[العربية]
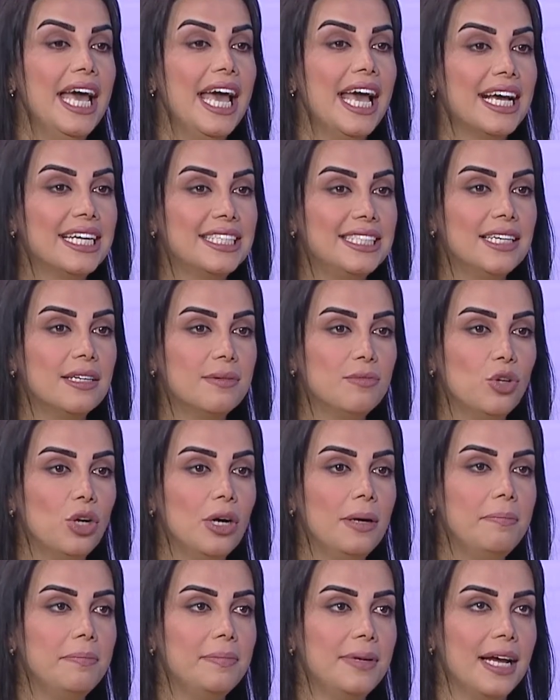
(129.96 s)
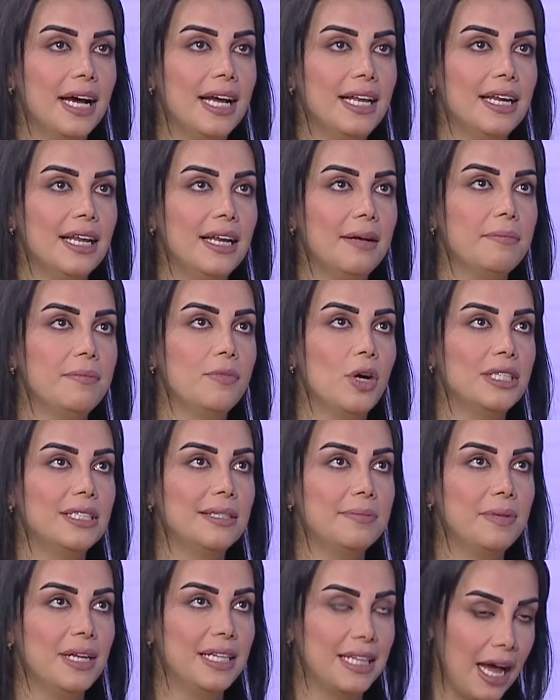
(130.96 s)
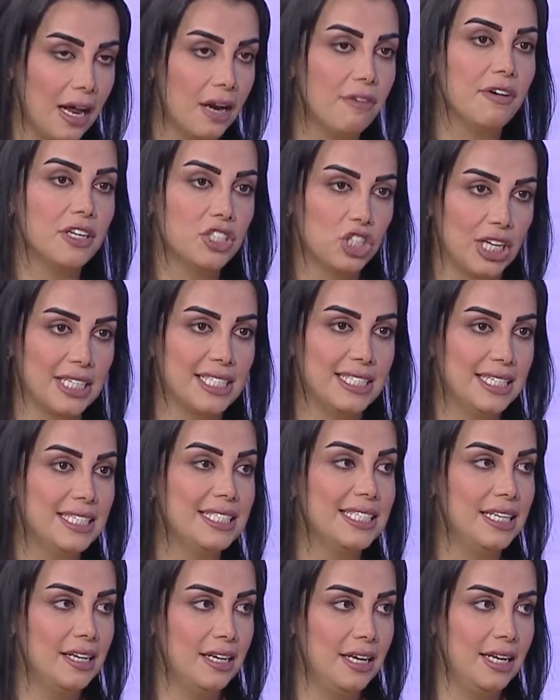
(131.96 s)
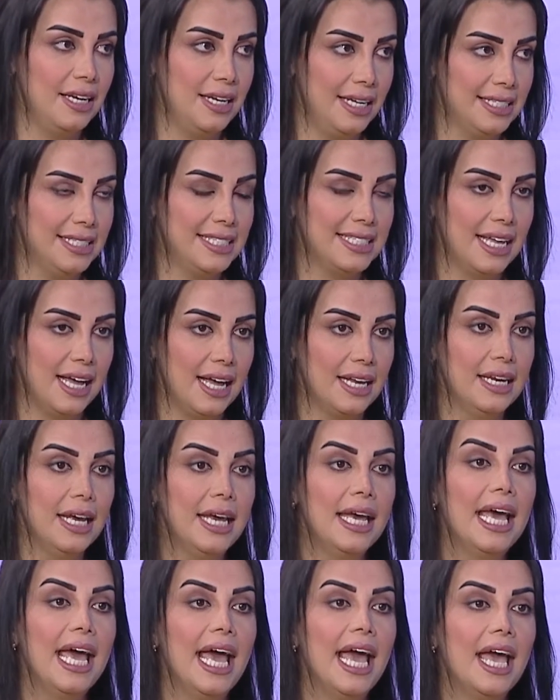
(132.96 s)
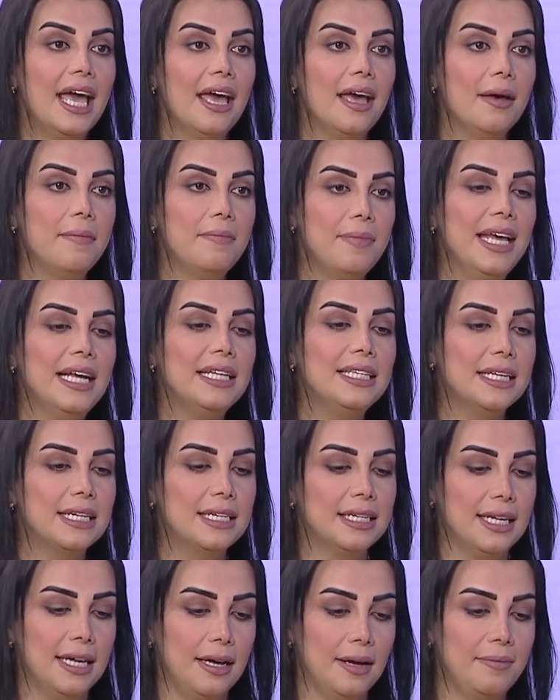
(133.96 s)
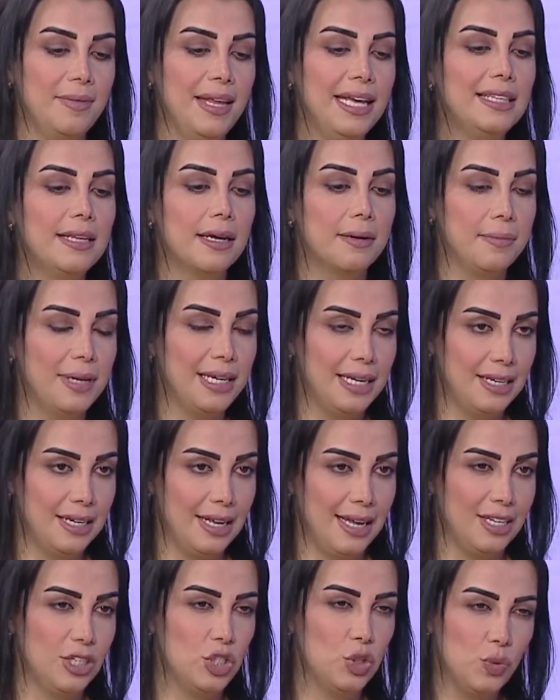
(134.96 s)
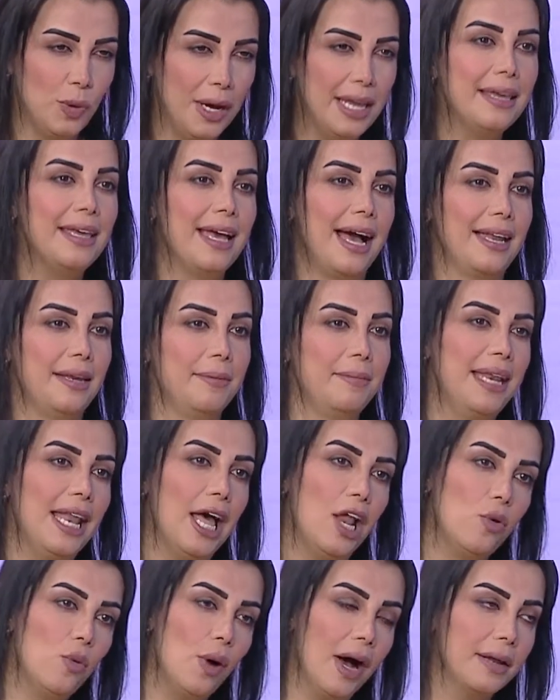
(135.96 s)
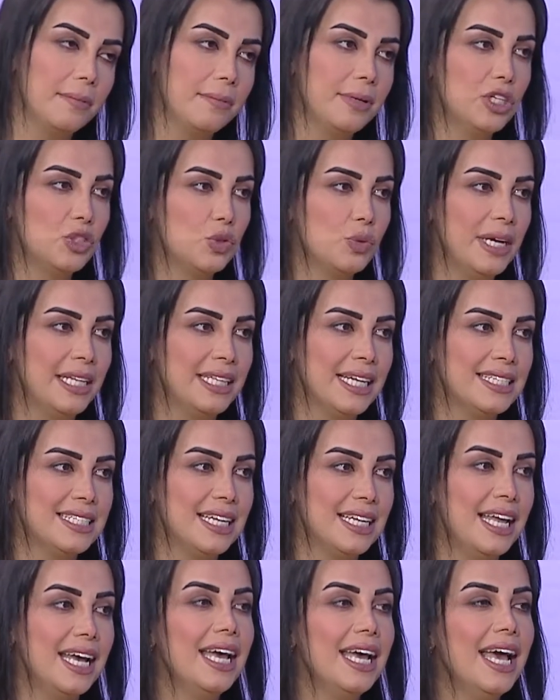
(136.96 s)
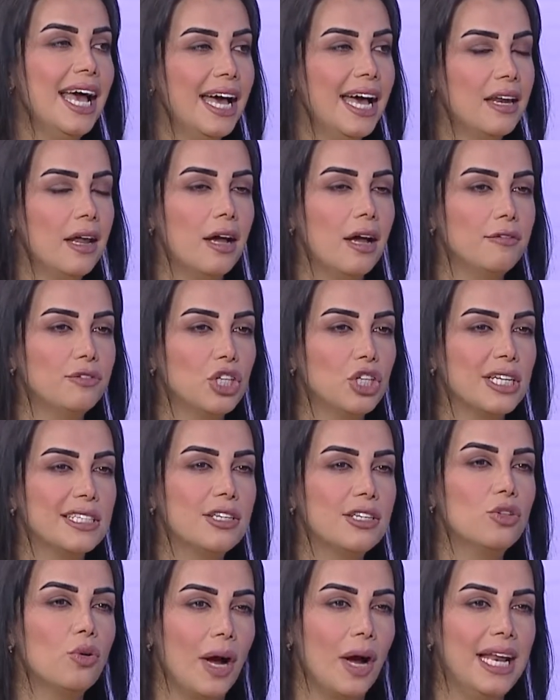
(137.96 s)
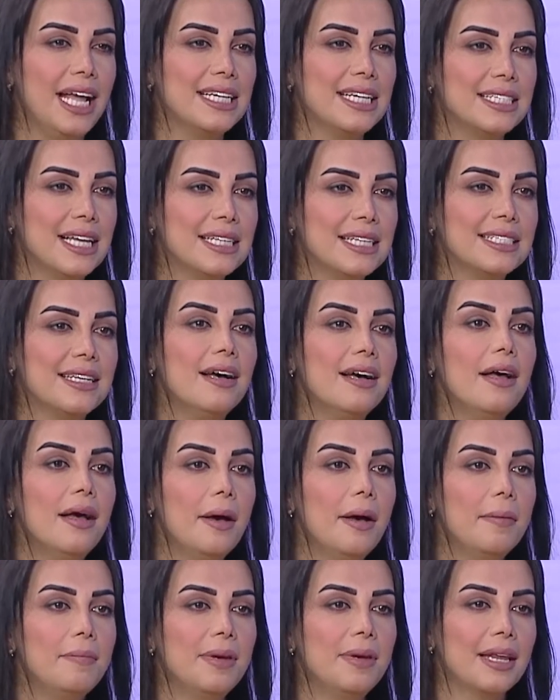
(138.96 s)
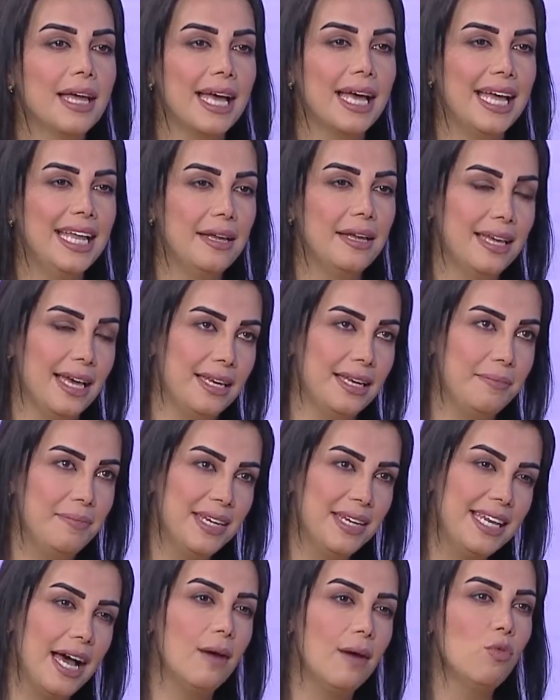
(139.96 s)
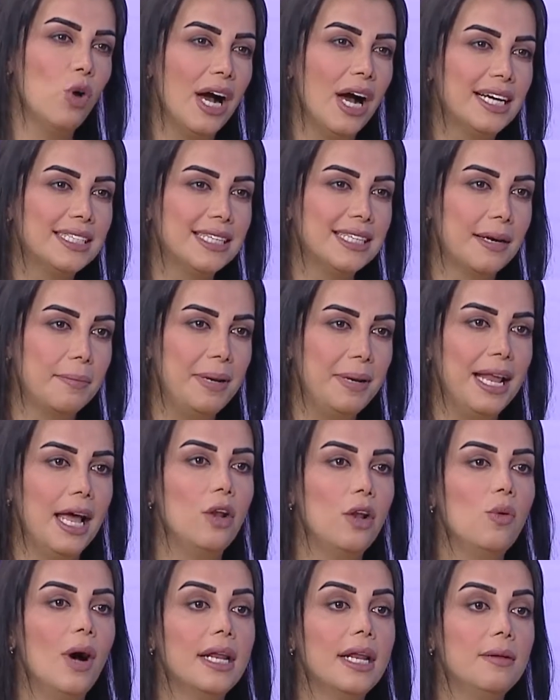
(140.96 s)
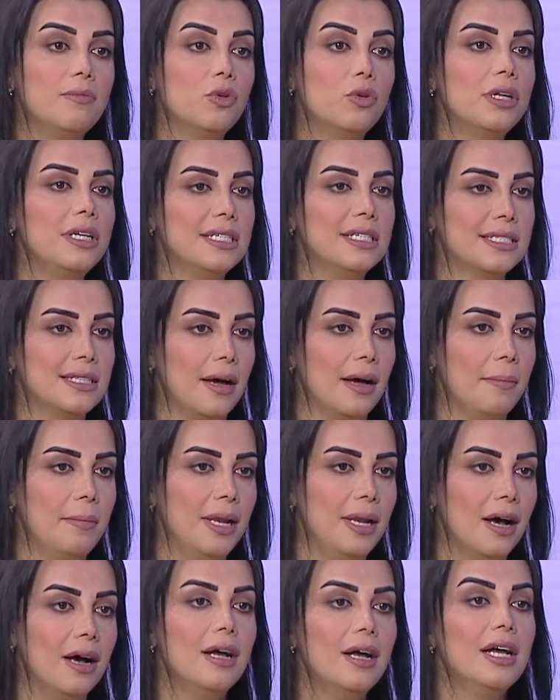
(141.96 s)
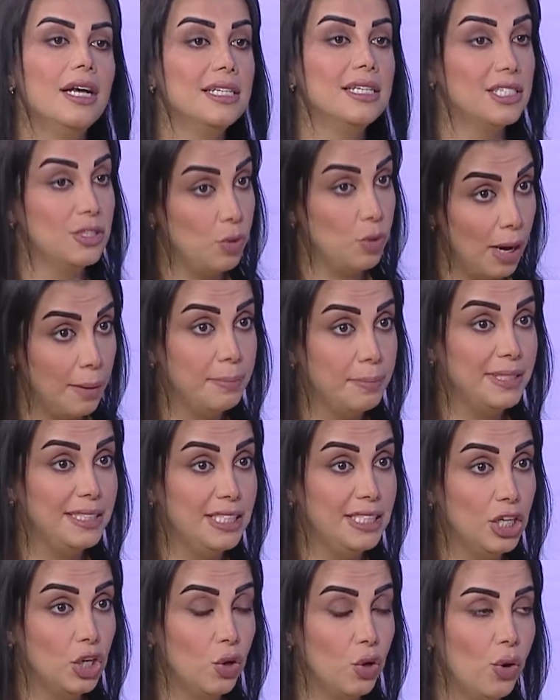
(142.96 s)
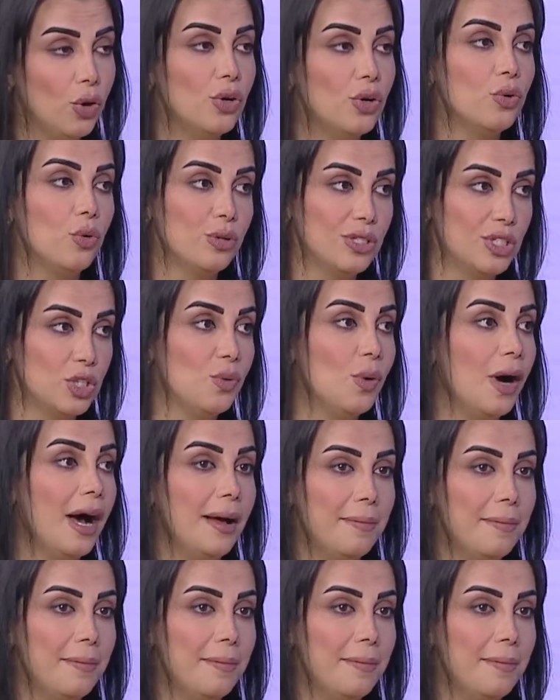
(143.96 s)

كثير مهم نحن وقت بنتعرف على شخصيه الانسان بنقدر بنقدر من شوي يعني من الالوان من شويه اسئله نعرف شخصيته على اساسها يعني بندعمه اكثر بالالوان اللي ممكن يستعملها سواء بالديكور وسواء